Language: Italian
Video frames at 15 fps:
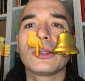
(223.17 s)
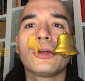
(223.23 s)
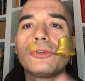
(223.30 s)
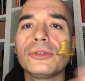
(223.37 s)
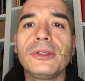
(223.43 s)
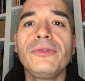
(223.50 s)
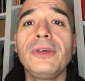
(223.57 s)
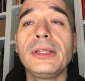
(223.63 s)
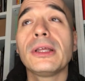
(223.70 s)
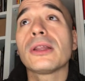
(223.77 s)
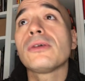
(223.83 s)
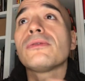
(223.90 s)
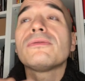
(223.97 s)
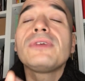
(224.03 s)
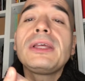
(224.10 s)

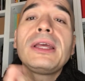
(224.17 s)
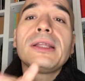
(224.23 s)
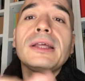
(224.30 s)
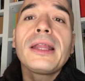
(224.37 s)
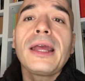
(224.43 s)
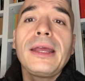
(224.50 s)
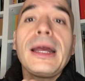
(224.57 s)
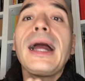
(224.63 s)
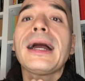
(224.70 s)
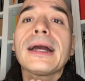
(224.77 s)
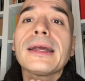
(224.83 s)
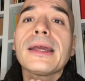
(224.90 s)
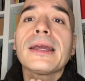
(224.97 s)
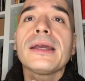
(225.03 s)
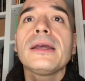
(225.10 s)
condividerlo, vi chiederei
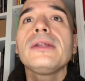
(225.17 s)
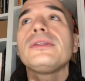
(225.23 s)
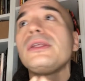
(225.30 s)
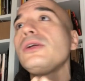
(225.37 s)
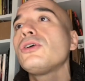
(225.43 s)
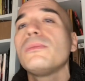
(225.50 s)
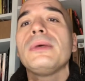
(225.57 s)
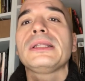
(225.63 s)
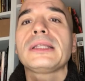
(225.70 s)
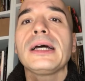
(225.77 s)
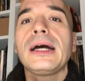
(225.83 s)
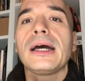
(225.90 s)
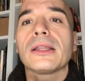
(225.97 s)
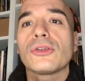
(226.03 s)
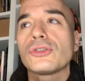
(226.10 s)
anche di
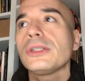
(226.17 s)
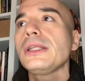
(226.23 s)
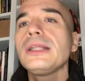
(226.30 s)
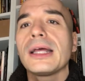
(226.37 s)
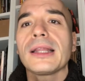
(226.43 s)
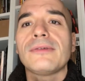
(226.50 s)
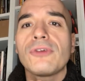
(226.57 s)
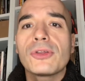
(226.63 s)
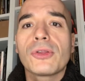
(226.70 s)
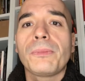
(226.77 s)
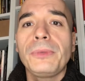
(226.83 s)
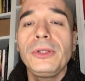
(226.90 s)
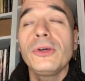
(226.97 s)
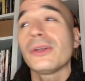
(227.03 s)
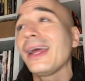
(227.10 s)
commentarlo, cioè di dare la vostra
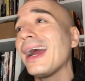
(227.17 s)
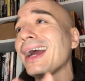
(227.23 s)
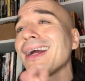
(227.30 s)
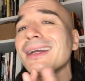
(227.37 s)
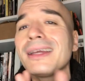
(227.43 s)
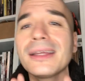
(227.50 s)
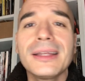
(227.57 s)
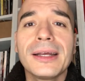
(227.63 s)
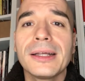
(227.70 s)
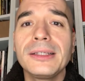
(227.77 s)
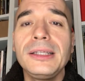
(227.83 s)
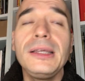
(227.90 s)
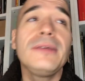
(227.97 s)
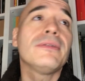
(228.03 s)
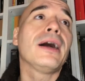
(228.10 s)
opinione, anche
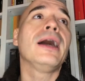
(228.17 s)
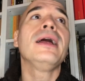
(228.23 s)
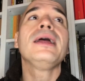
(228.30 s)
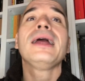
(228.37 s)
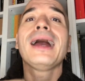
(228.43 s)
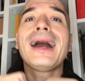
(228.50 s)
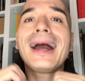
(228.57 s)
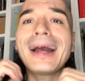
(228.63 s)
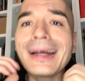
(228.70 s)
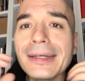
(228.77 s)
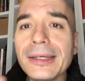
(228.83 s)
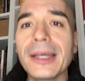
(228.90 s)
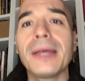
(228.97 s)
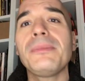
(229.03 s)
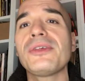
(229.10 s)
negativa,
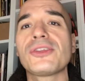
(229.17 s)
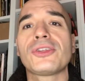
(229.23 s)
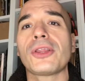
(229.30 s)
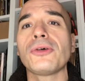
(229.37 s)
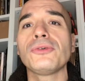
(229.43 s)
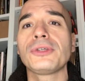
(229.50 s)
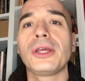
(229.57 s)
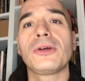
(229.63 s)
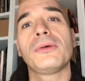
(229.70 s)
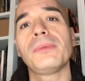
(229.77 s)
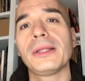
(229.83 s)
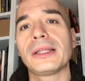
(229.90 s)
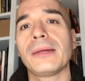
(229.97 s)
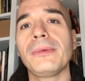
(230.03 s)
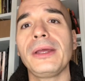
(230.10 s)
anche che mi stronchi
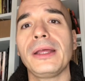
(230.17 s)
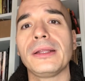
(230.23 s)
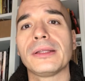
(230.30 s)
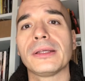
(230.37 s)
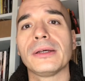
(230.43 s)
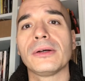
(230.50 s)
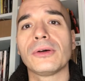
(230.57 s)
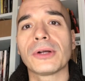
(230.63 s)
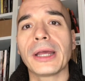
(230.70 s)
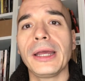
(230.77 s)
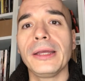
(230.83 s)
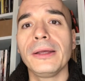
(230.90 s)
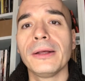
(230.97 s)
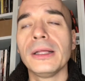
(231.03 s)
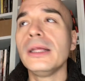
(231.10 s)
completamente,
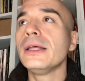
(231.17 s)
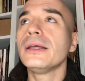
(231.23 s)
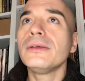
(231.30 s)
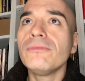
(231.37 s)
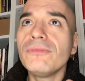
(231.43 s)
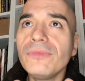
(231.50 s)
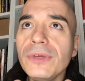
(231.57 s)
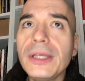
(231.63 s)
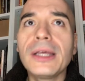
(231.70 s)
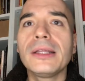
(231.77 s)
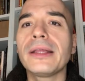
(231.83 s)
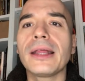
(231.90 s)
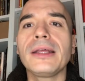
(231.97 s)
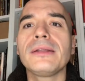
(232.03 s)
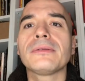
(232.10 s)
ok? Vi
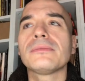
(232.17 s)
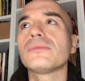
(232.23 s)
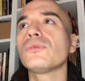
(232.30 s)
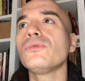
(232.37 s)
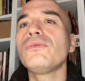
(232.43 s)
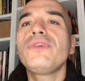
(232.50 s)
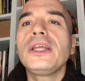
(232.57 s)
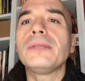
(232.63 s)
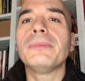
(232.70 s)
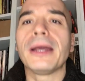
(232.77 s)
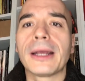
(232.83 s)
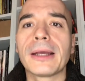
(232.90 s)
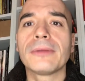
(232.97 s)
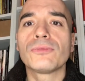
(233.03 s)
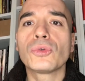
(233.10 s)
chiederei un
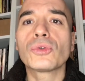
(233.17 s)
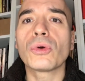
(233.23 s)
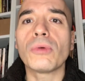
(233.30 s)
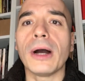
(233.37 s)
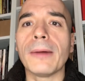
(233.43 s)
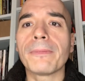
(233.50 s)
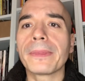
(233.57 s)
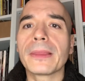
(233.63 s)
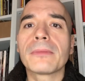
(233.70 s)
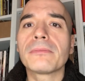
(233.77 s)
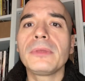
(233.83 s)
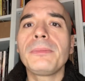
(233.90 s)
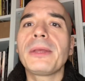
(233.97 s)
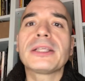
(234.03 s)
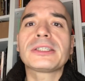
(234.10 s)
feedback, tutto qua.
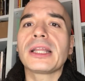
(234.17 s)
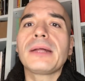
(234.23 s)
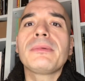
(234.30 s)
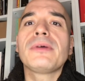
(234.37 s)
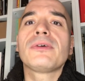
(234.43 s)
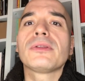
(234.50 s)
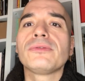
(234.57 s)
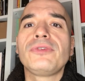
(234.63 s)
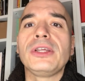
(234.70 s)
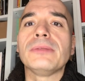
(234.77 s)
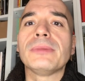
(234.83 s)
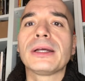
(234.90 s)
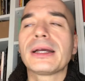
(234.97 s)
Mi piacerebbe avere un feedback,